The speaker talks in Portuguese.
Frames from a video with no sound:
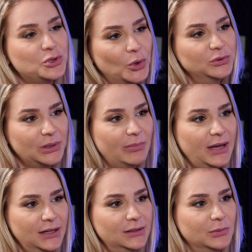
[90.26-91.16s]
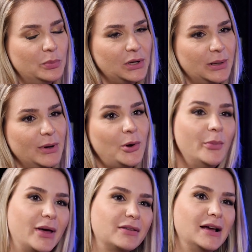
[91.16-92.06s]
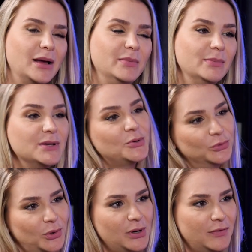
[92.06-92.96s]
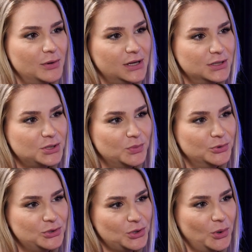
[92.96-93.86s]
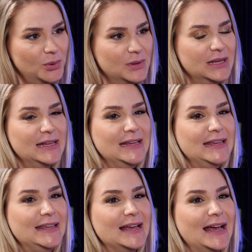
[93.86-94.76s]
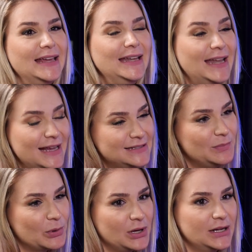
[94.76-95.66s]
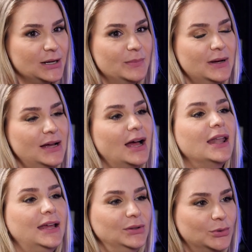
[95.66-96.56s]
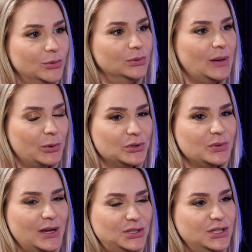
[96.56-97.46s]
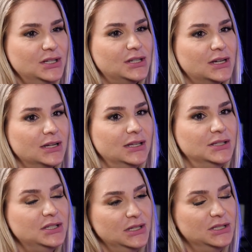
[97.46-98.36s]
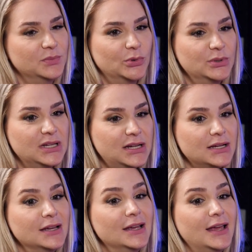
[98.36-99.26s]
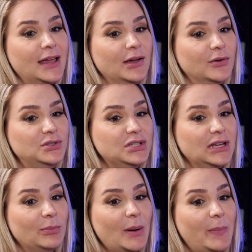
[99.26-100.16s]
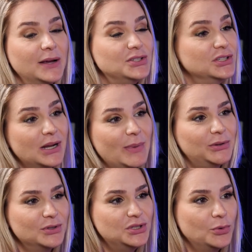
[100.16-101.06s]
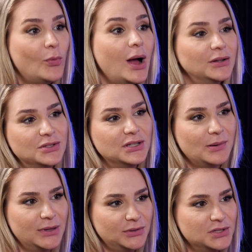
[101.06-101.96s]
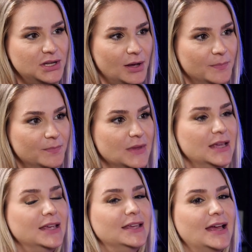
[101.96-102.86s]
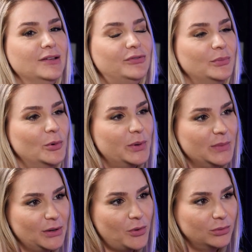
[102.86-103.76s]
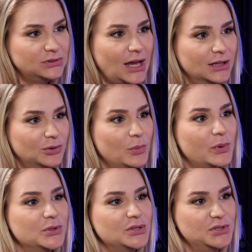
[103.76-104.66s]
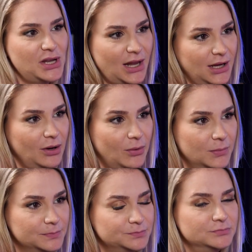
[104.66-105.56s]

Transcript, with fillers: show também, um programa como era o da Gabi, mas com Tom Cavalcante no Multishow. E aí, nesse programa, além do, da produção artística e de, de música, eu tinha uma parte de dramaturgia, um quadro de dramaturgia. E aí foi meu primeiro contato com produção de elenco.